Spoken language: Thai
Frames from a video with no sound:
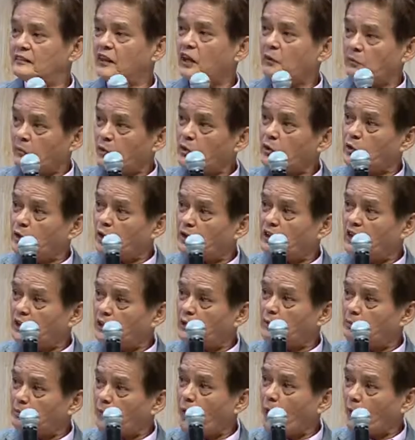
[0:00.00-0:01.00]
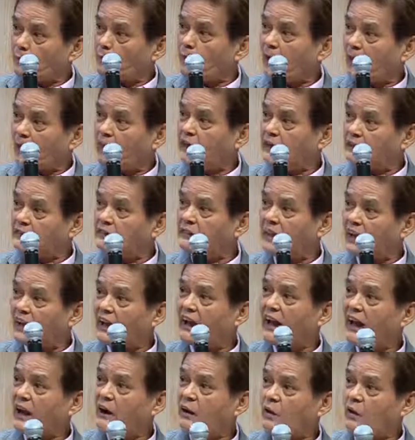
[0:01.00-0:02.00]
ท่านประยุทธ์ก็ยังปลอดภัยใน
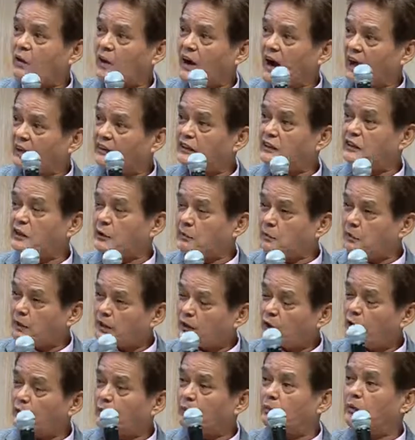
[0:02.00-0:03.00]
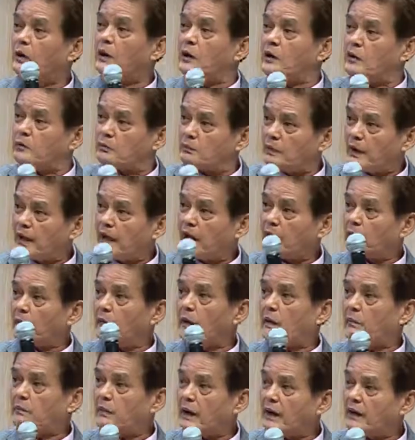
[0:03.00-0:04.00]
แง่ของการที่จะไม่ต้องเปลี่ยน
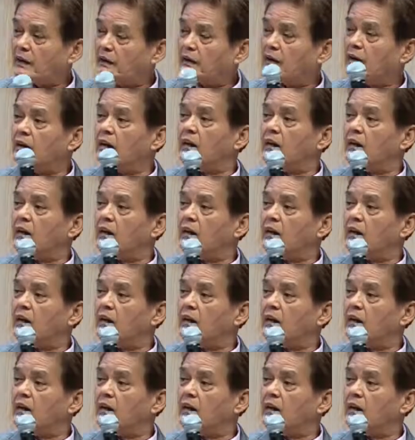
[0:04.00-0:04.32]
มาเป็น